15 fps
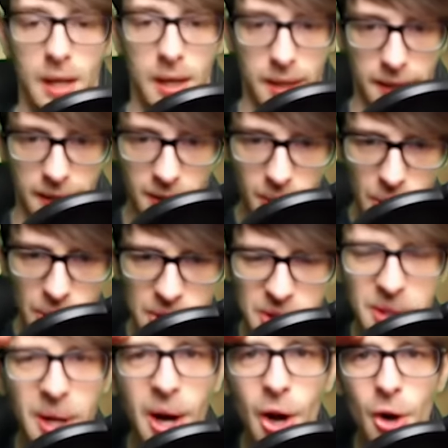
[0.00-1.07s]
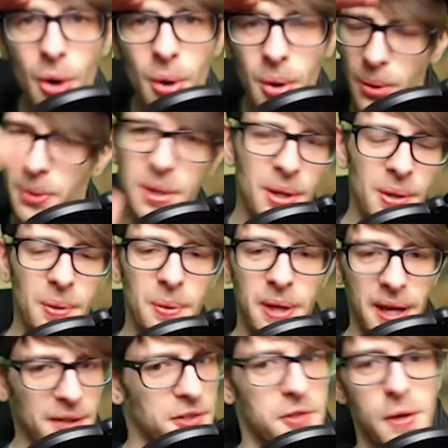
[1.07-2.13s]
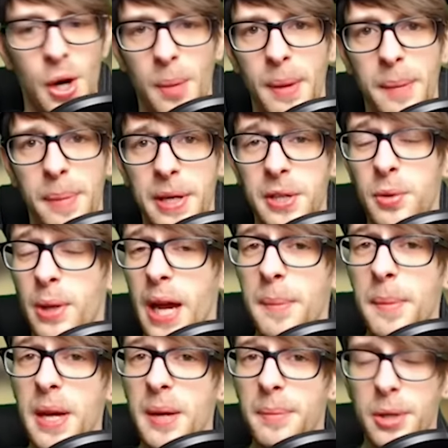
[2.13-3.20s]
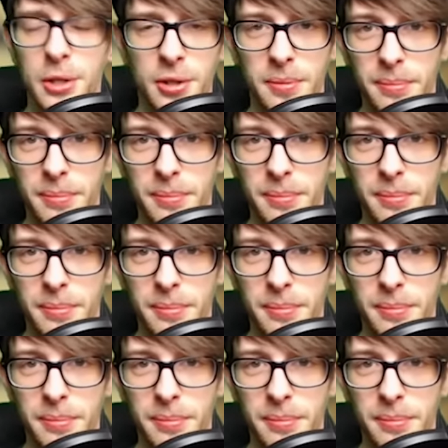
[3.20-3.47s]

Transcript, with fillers: Hey Leute, Hallöchen und herzlich willkommen bei Palido Gaming mit